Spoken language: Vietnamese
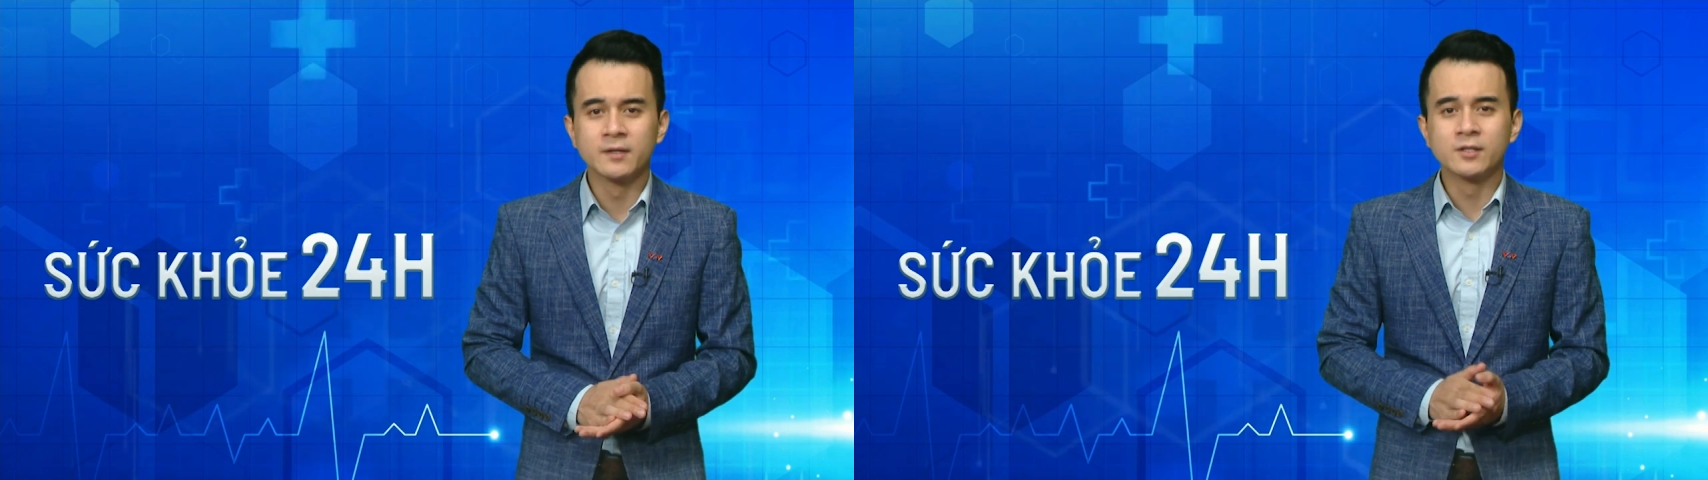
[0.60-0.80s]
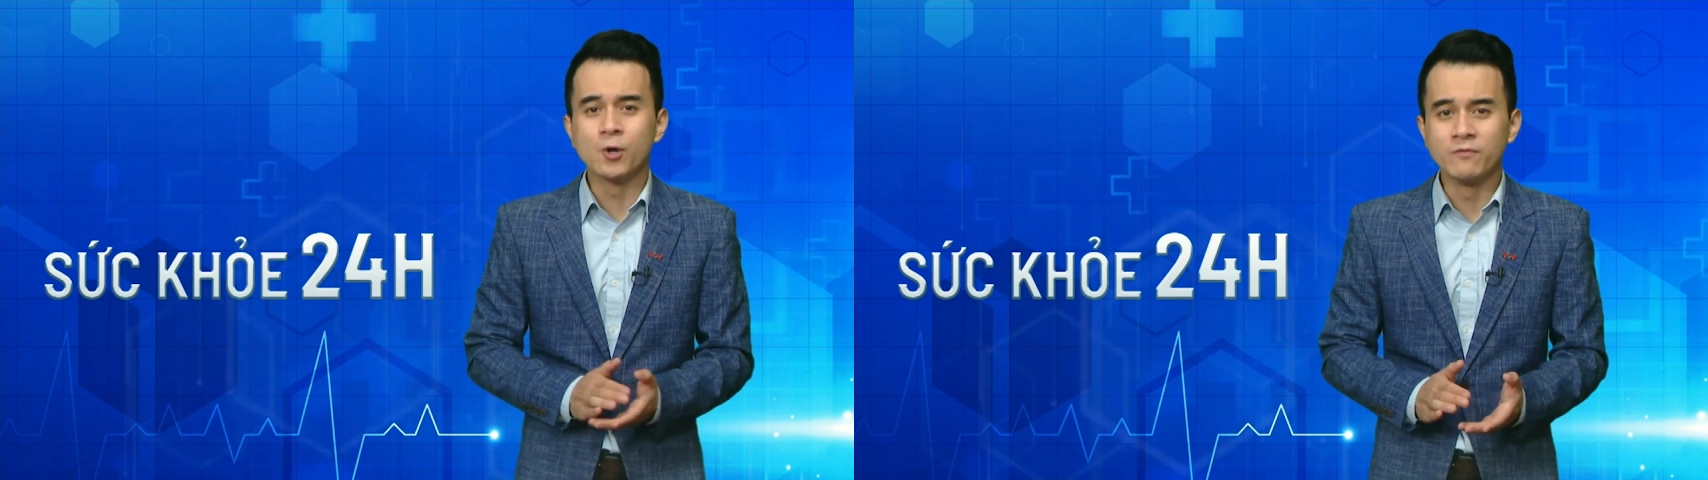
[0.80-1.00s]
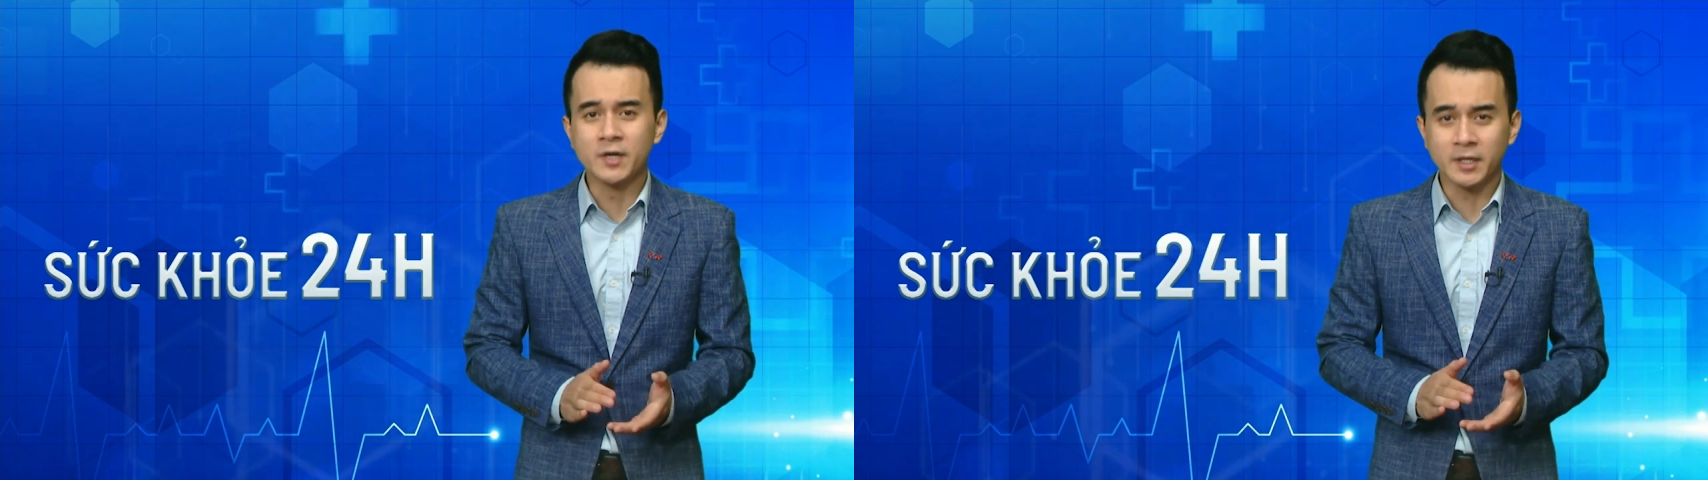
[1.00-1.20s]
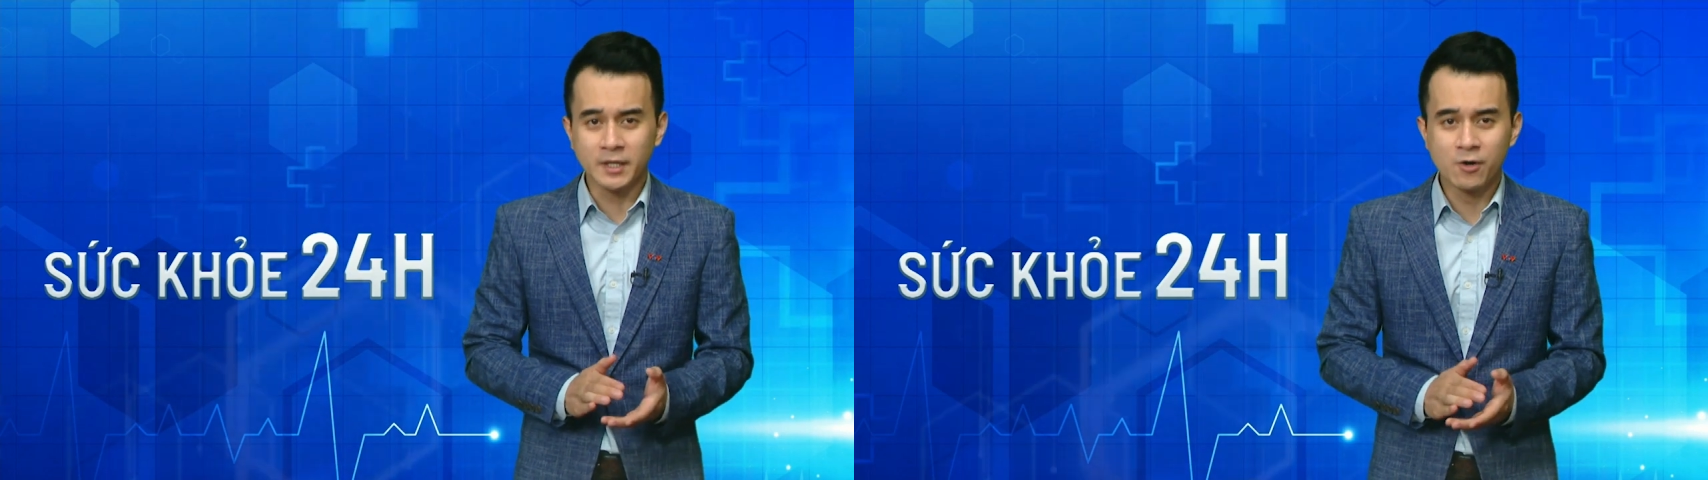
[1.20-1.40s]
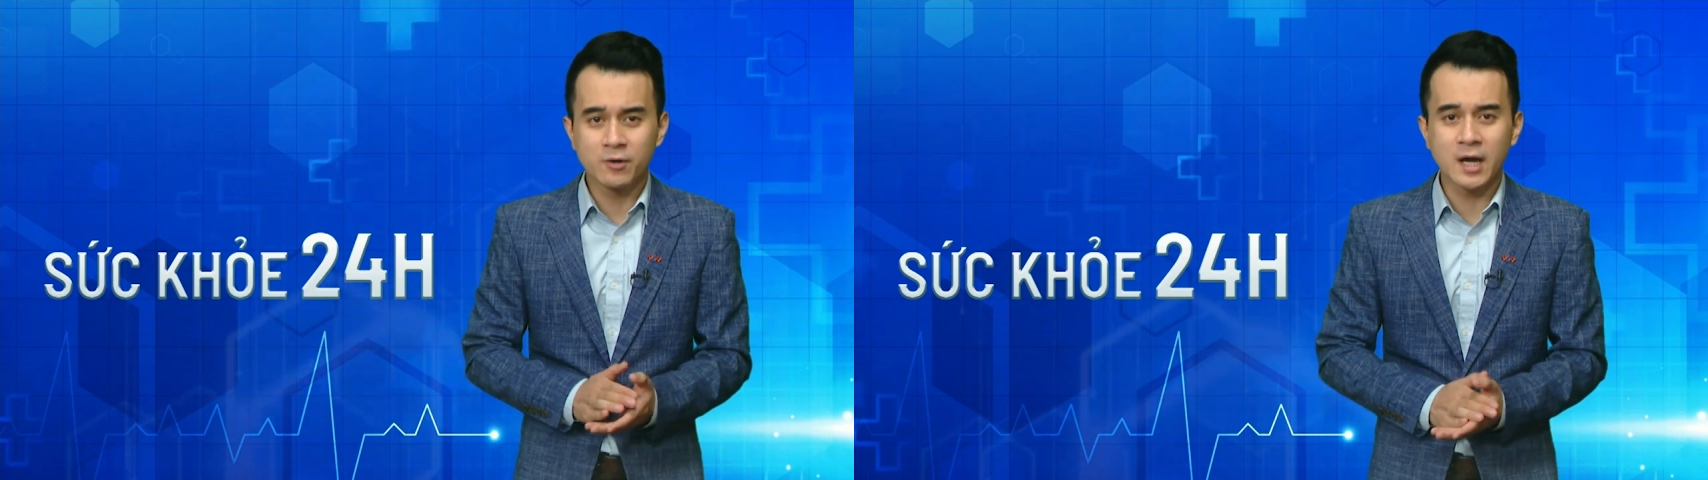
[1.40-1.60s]
Thưa quý
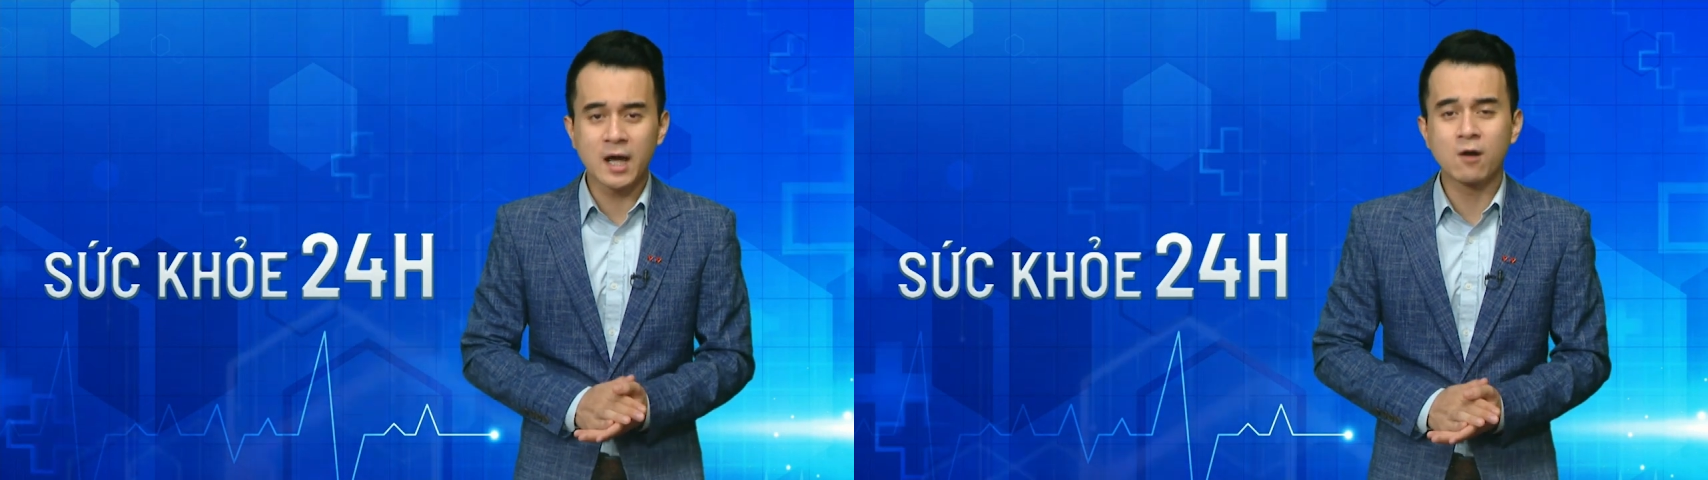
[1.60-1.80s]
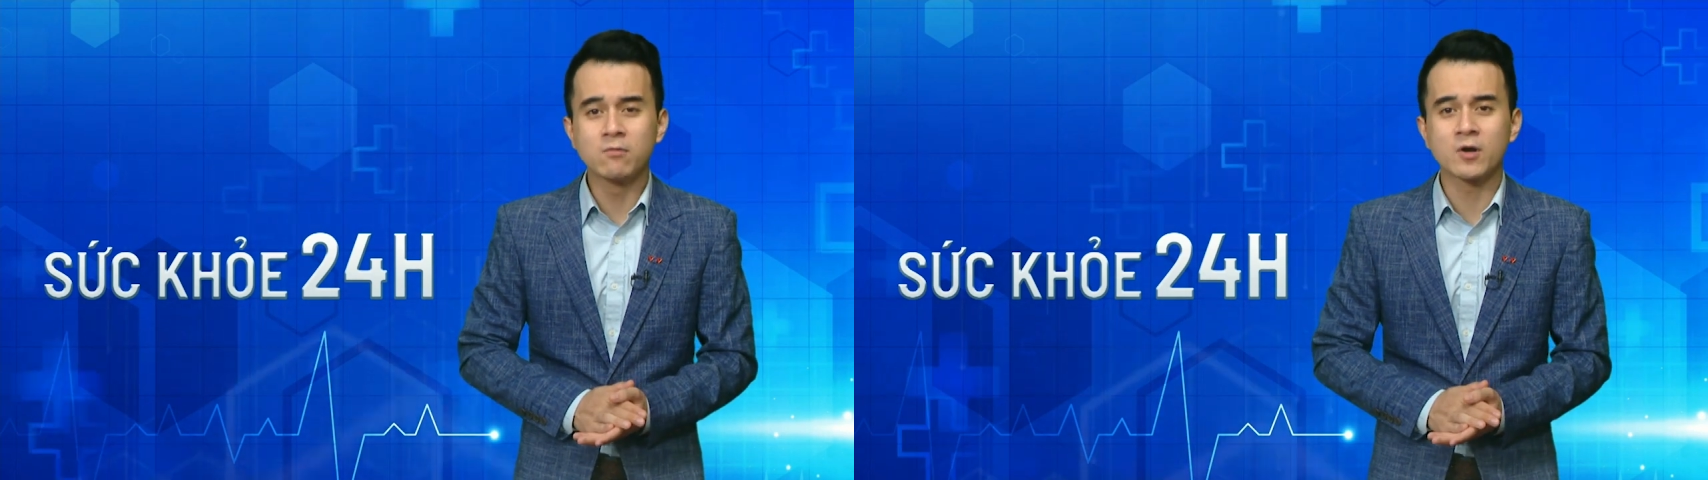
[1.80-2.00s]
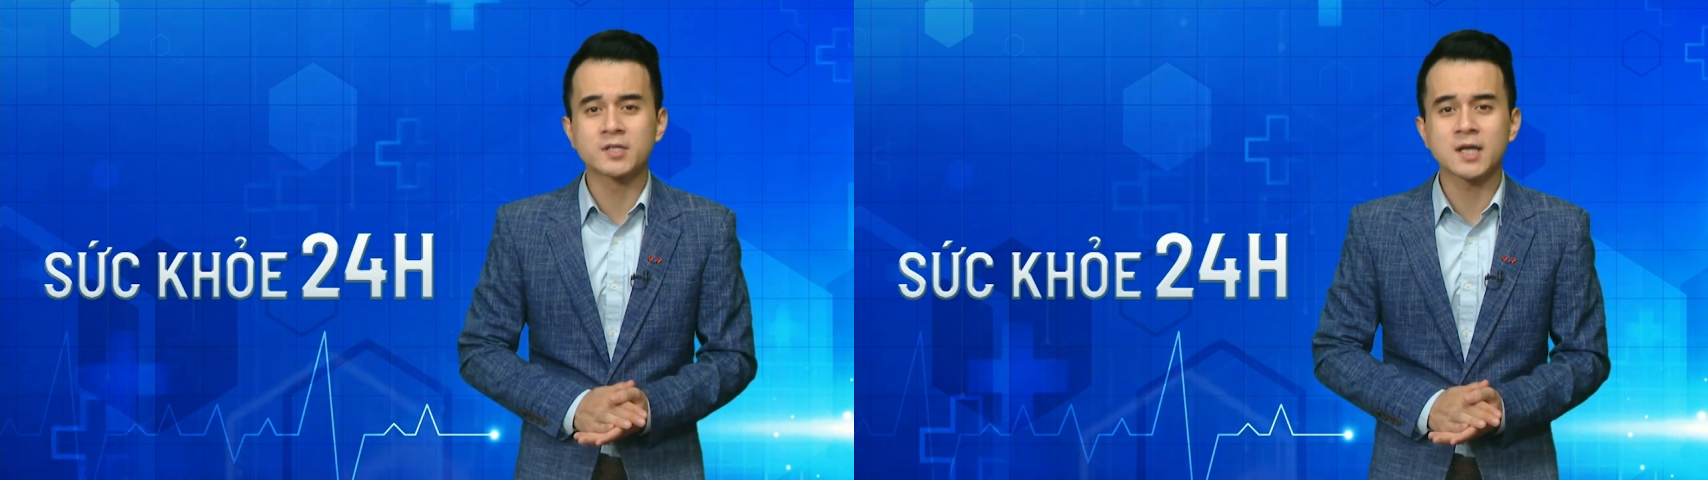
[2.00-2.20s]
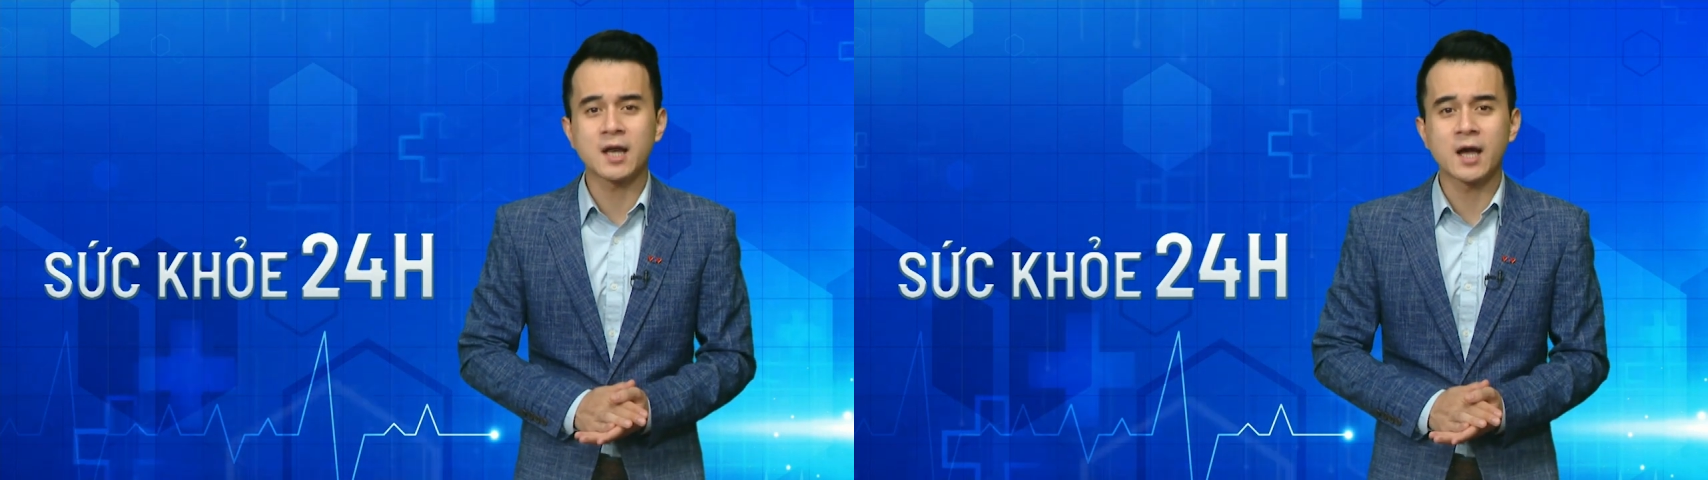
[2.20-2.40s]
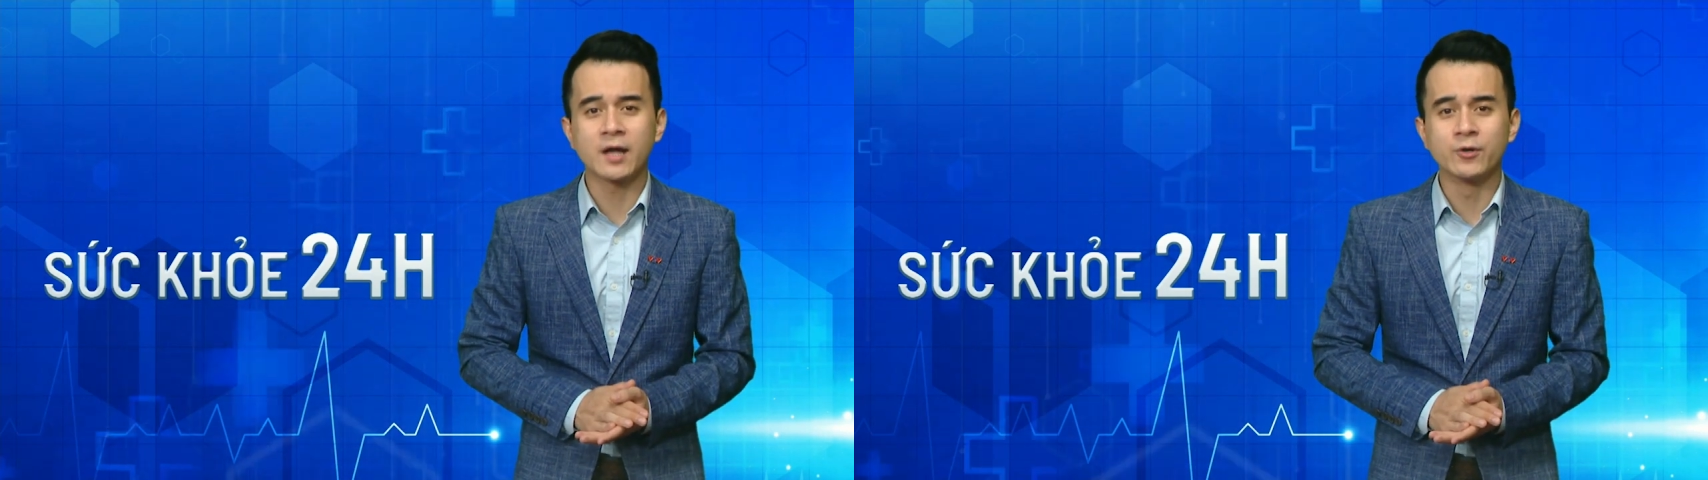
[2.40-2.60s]
vị, yoga không còn xa lạ